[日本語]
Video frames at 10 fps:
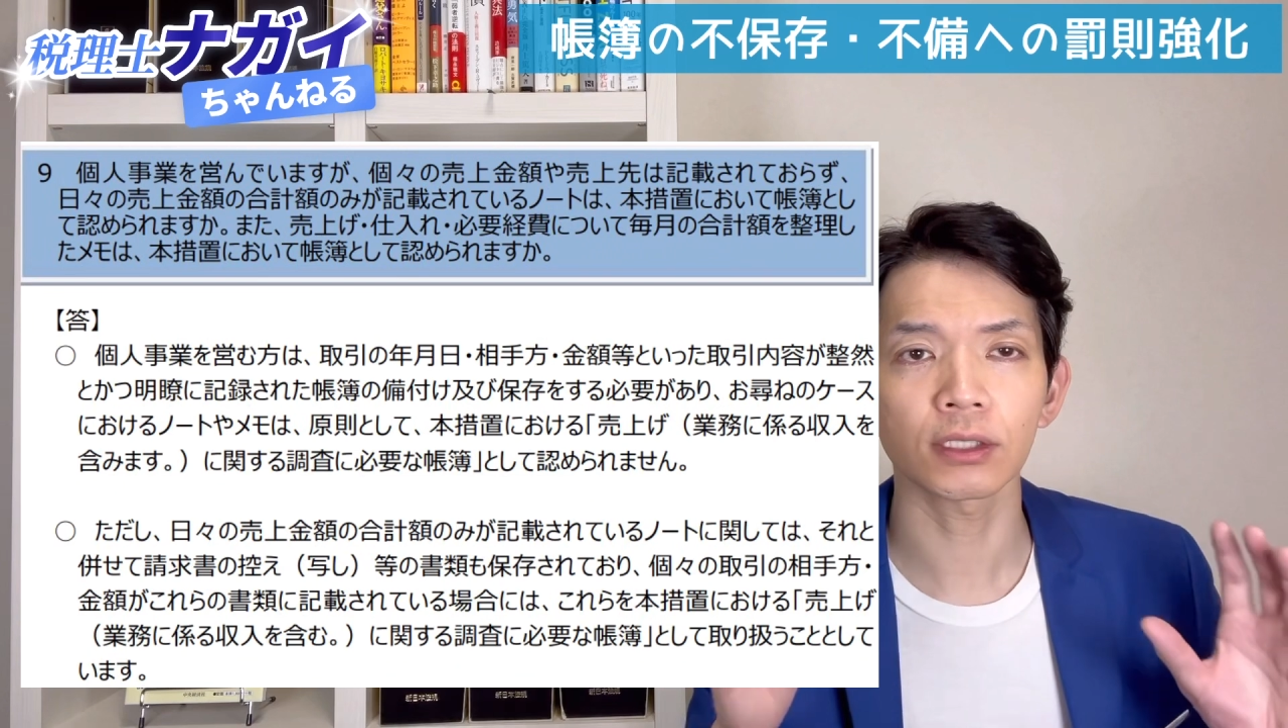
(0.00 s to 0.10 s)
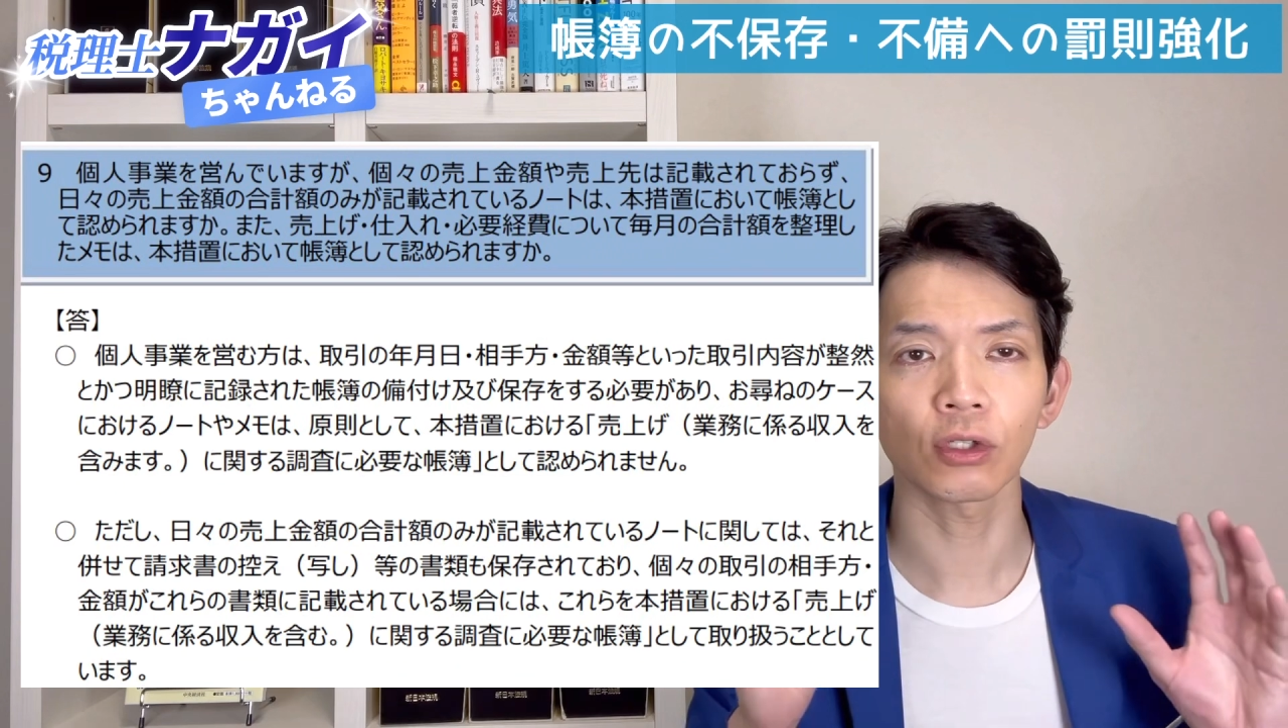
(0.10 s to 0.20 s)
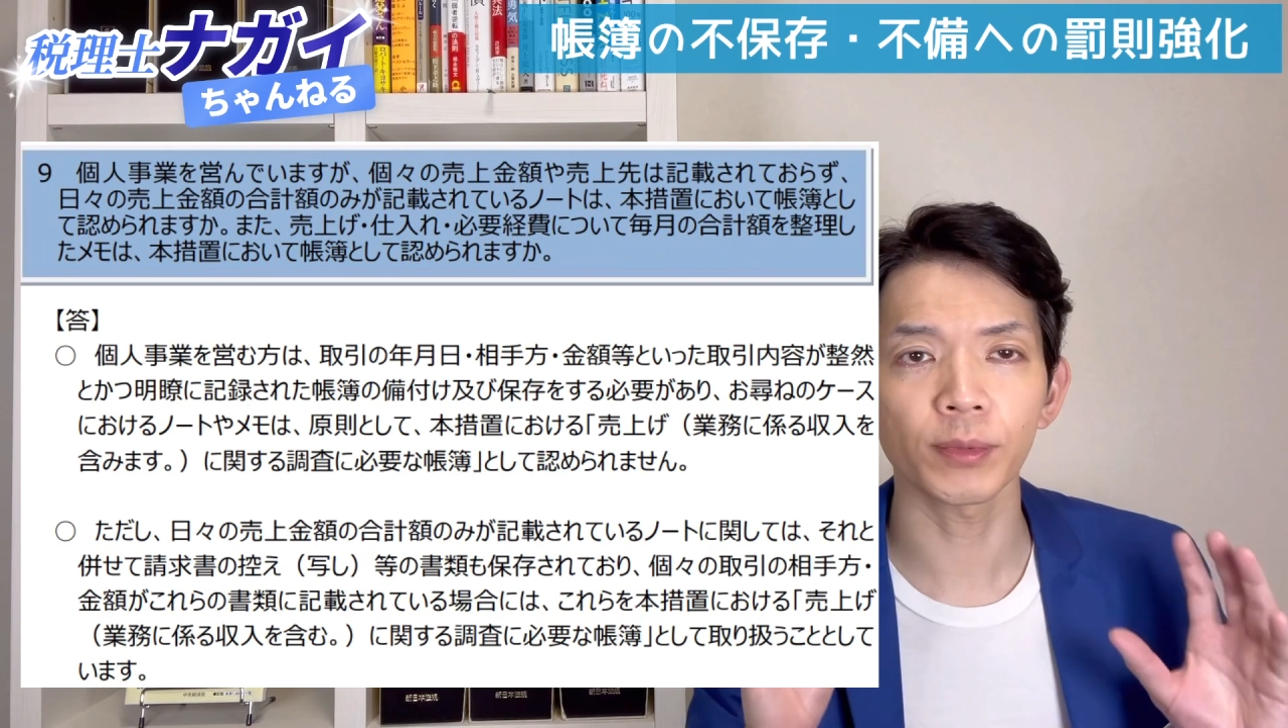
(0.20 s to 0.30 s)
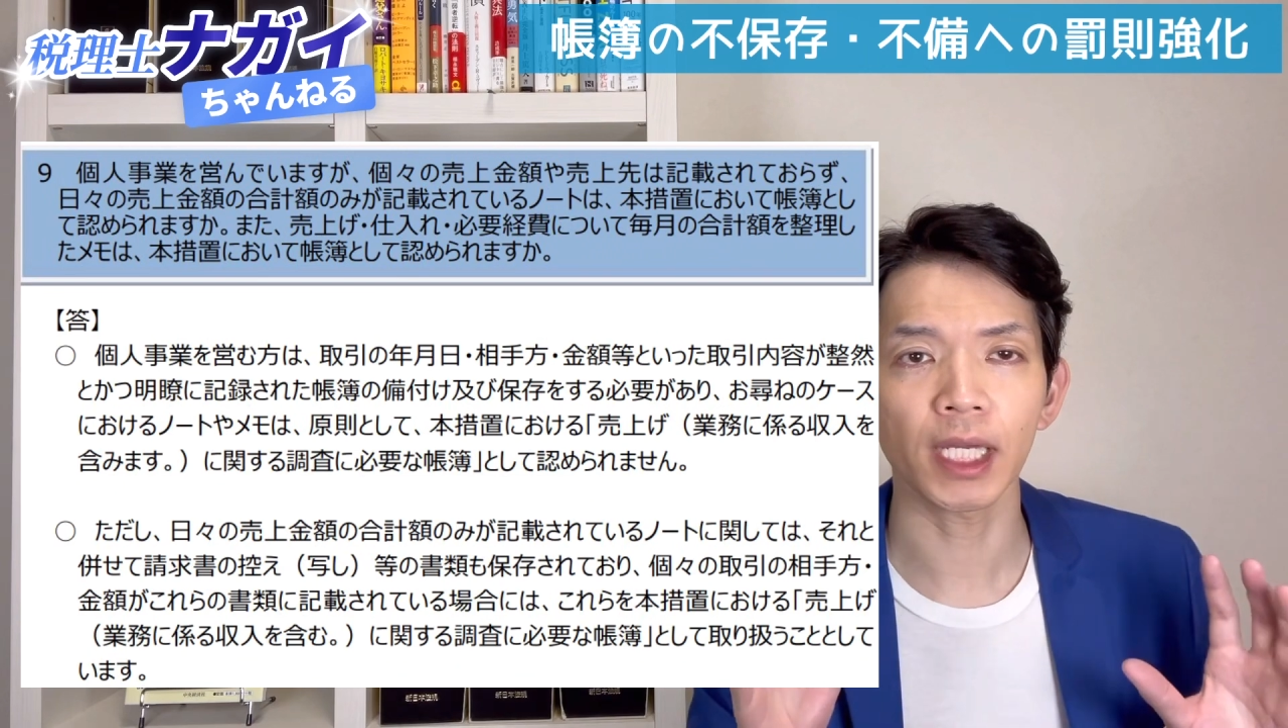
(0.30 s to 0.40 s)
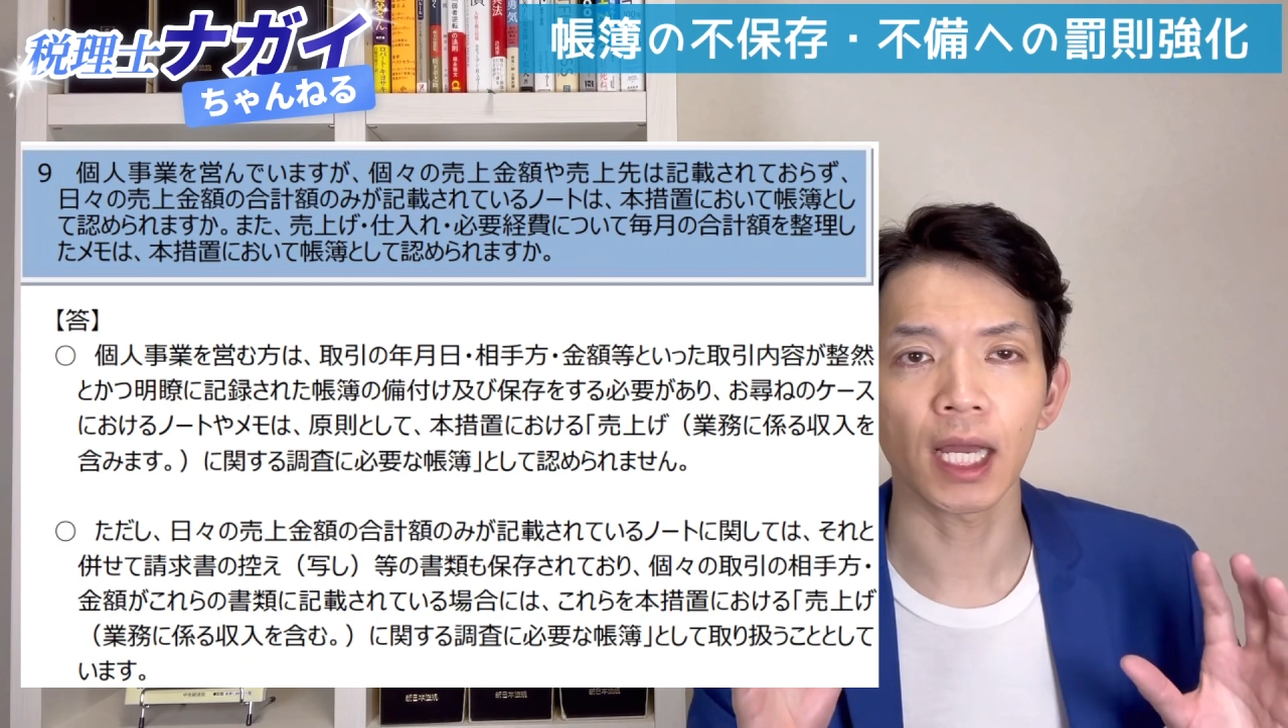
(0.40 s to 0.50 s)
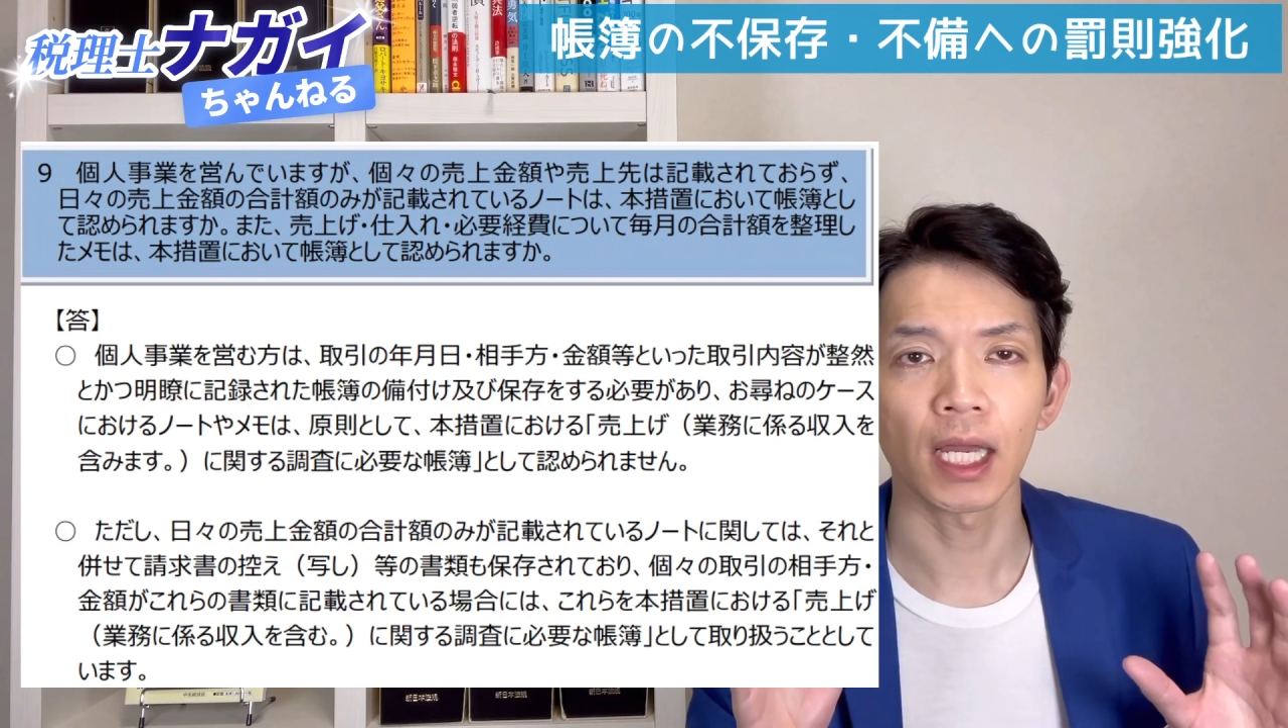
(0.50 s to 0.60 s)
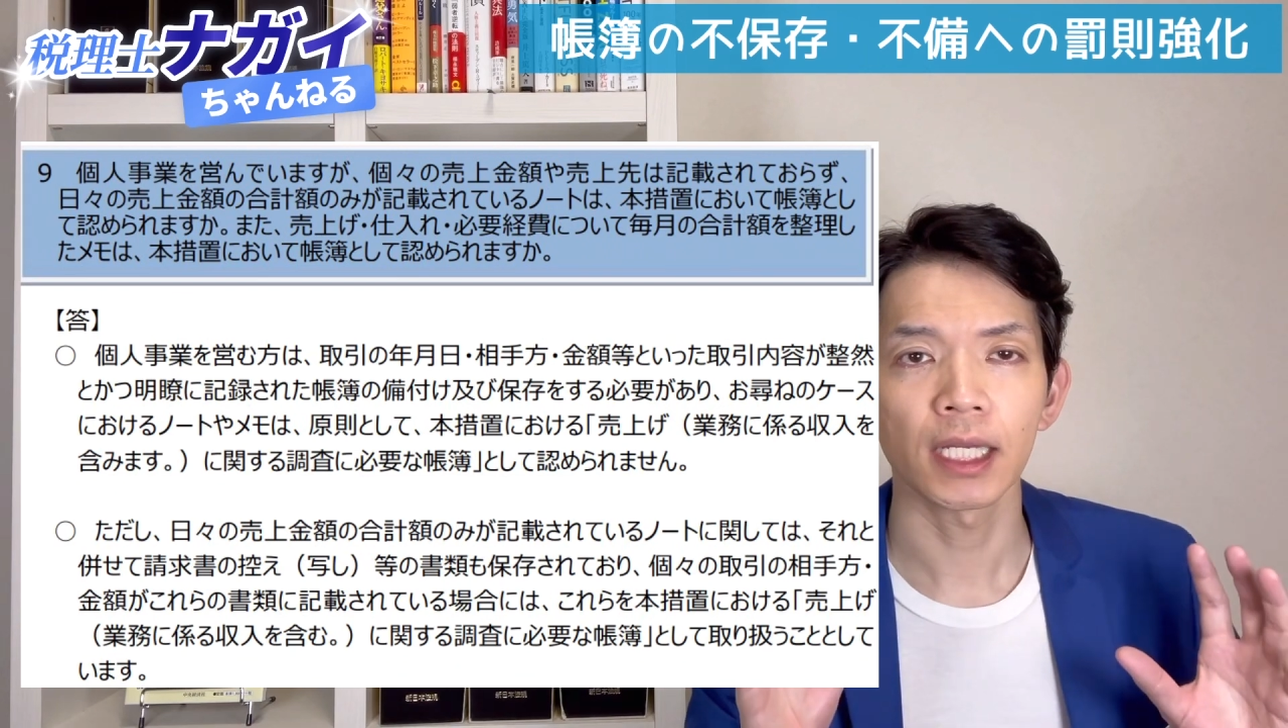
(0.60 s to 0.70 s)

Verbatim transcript: のみが